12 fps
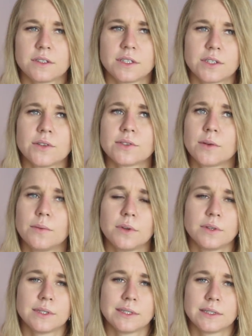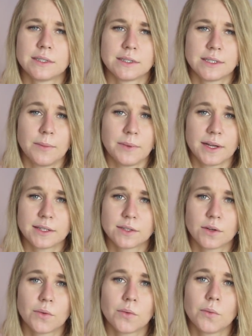często osoby z, z
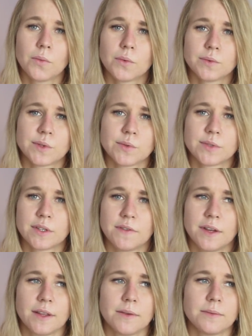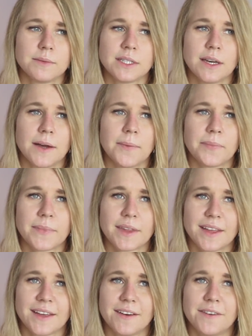depresją są uznawane za
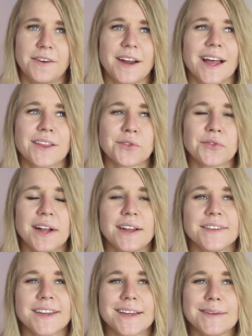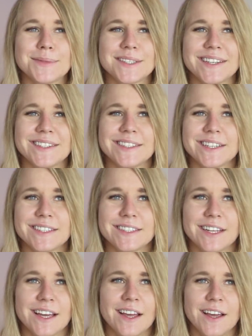wariatów, ale w takim sensie,
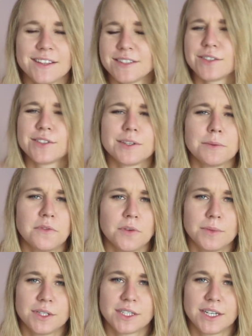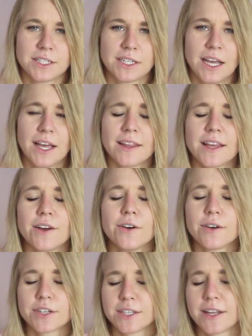że ty coś sobie wymyślasz.
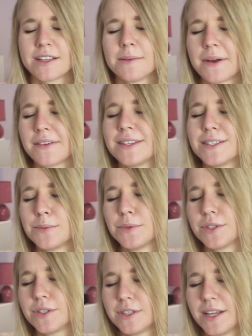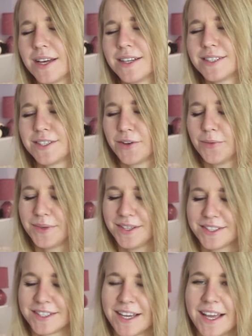Najgorsze tak naprawdę, co można
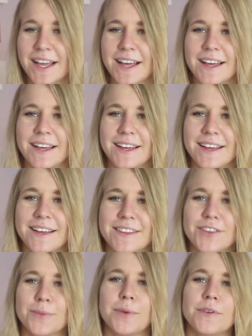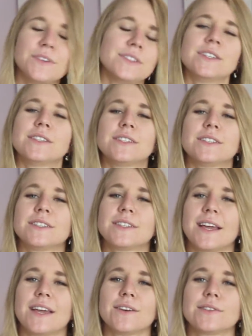zrobić, E, to powiedzieć
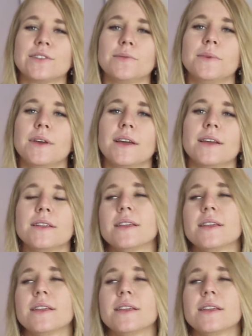takiej osobie,